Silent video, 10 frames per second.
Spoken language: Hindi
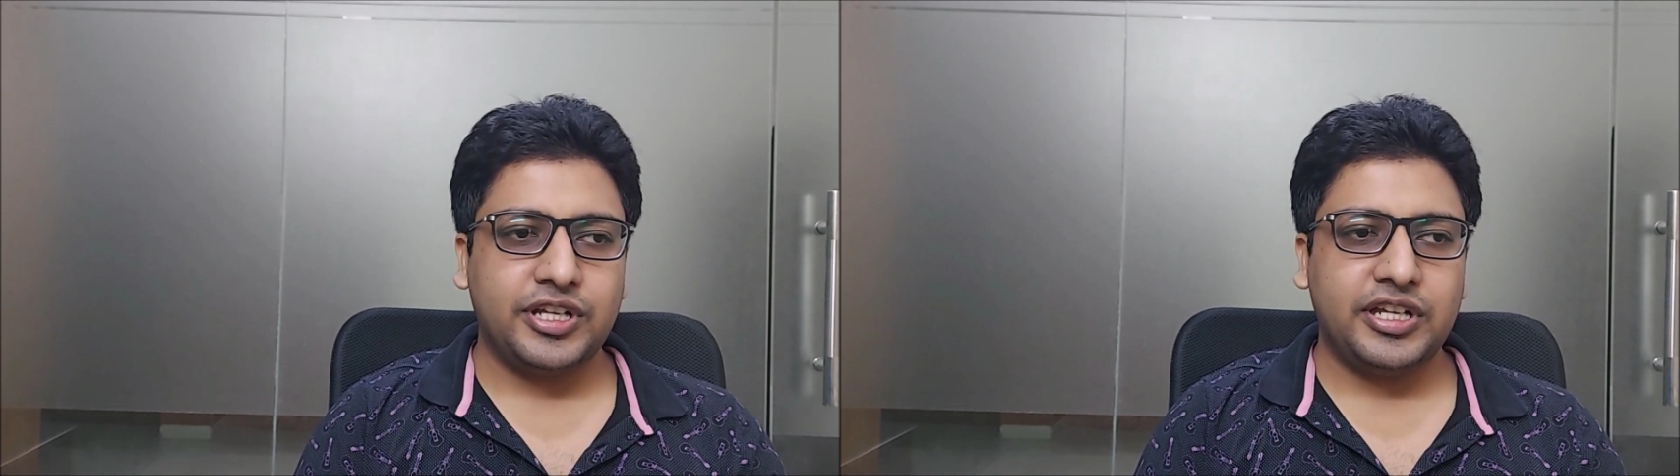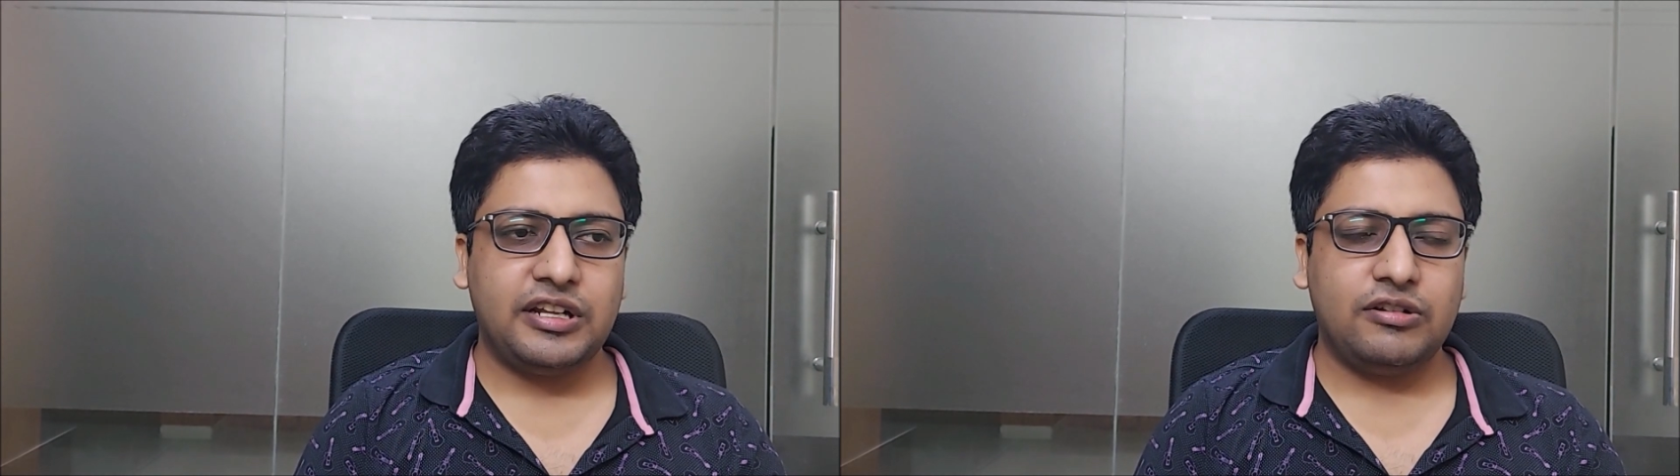
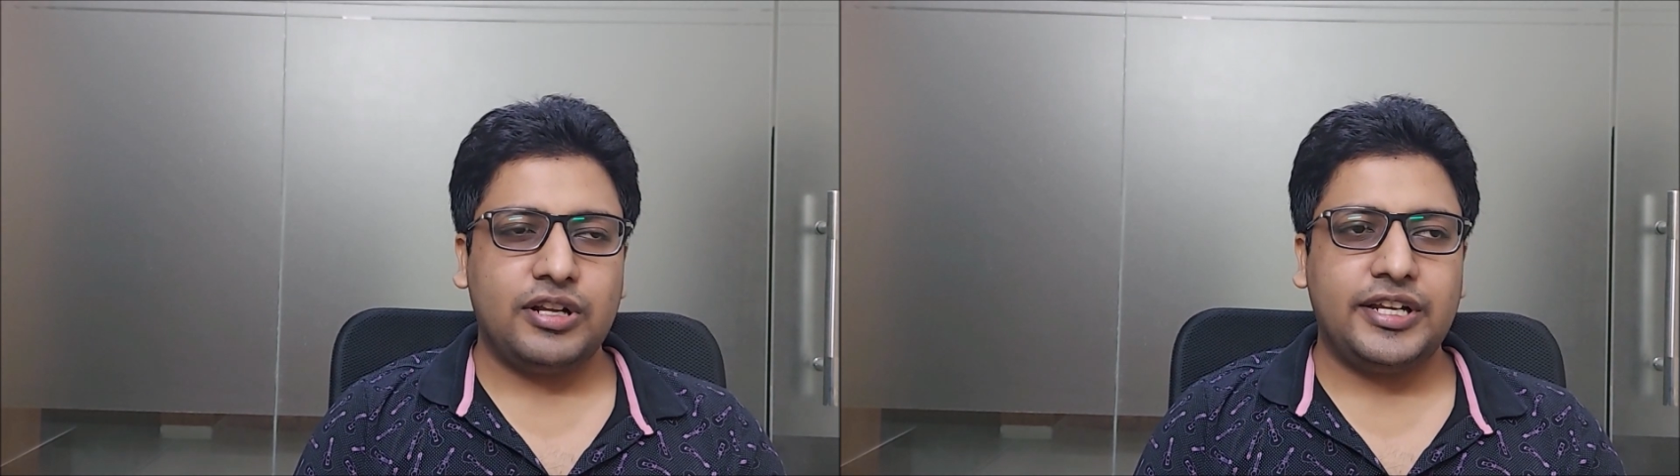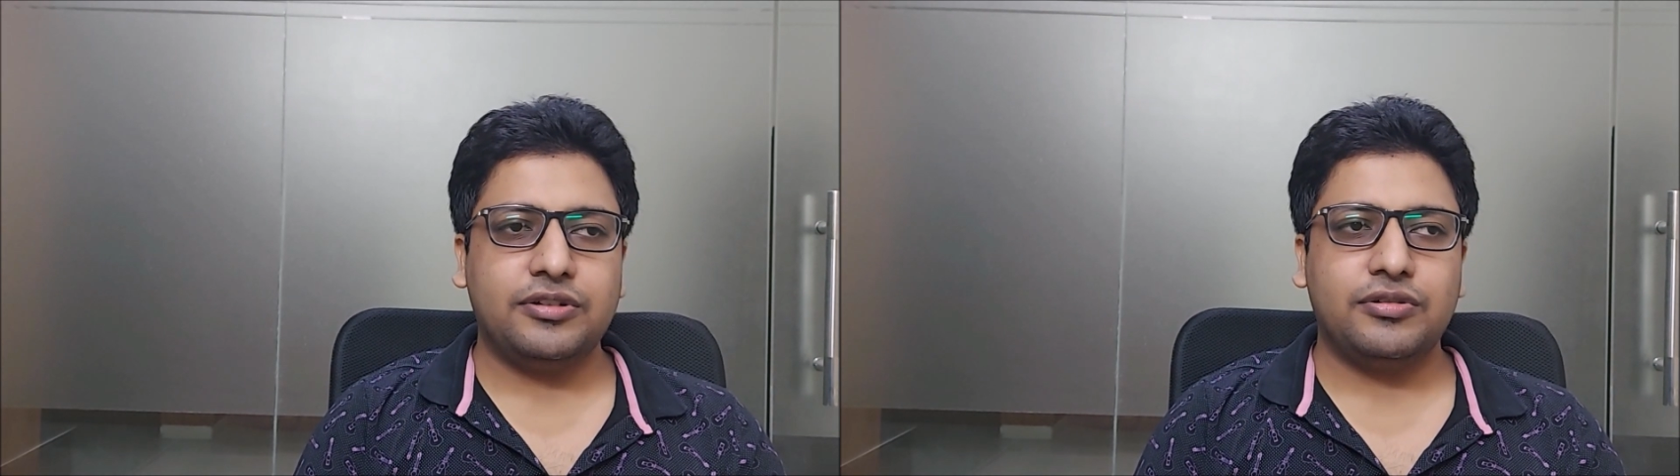गई येलो
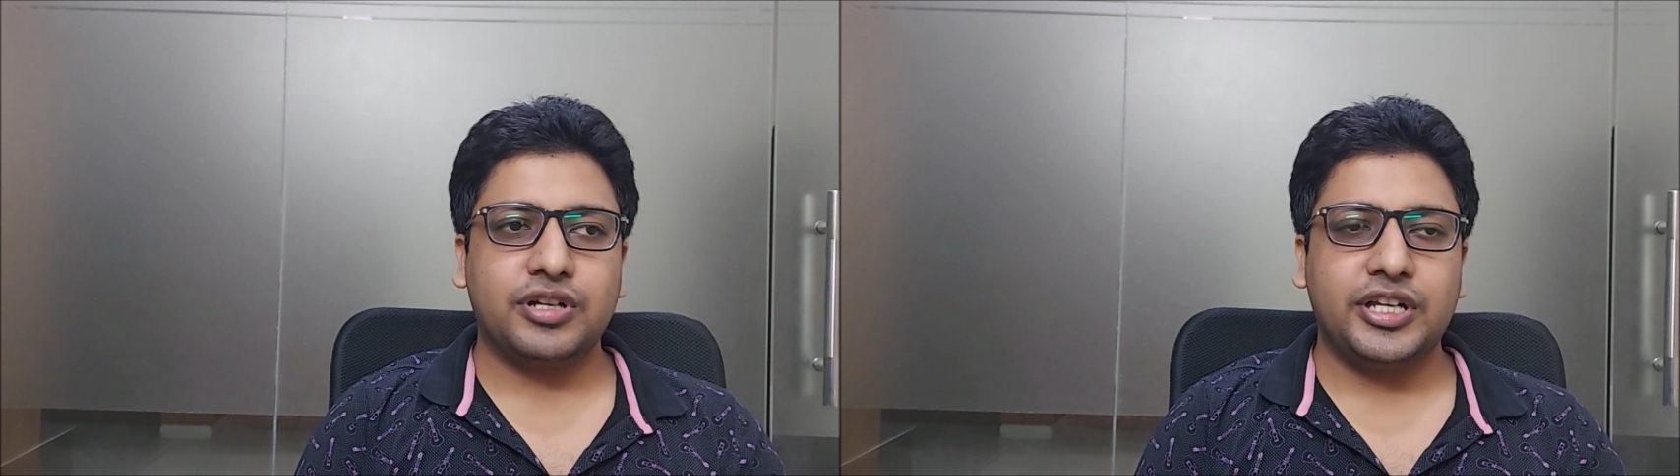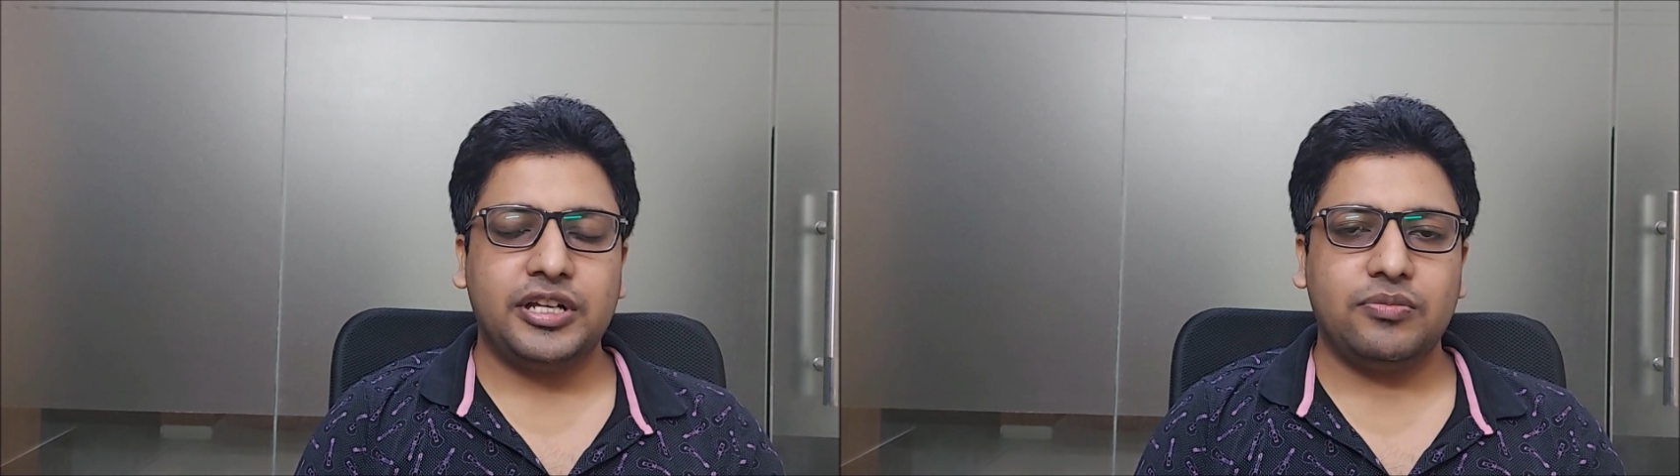लाइन हो
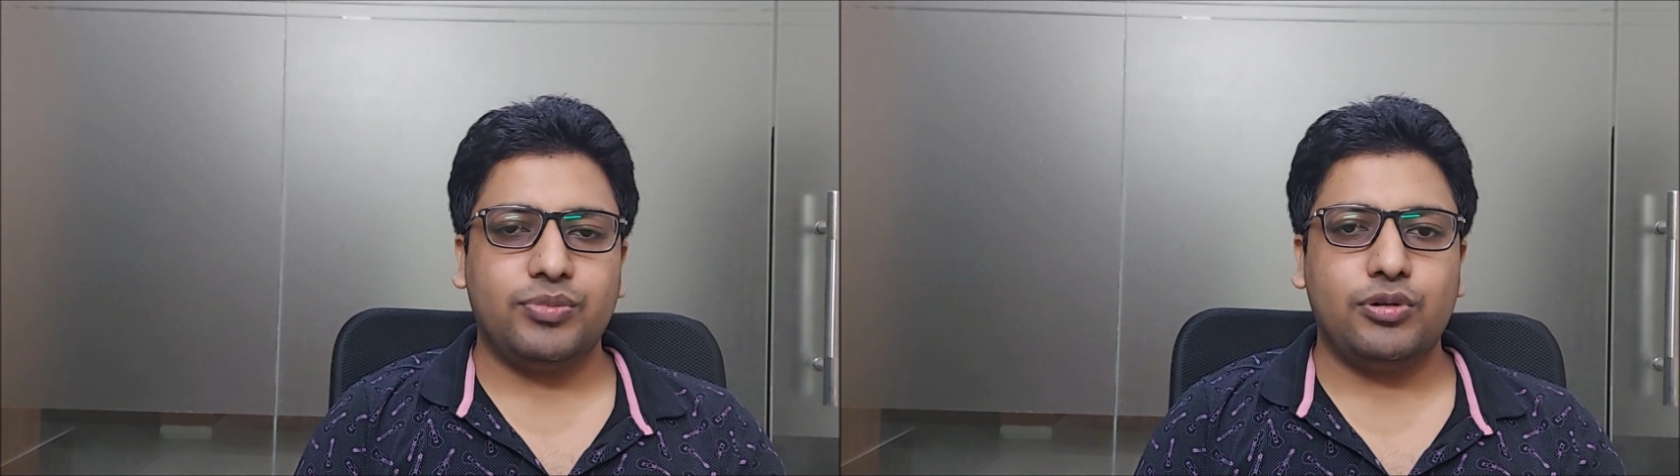गई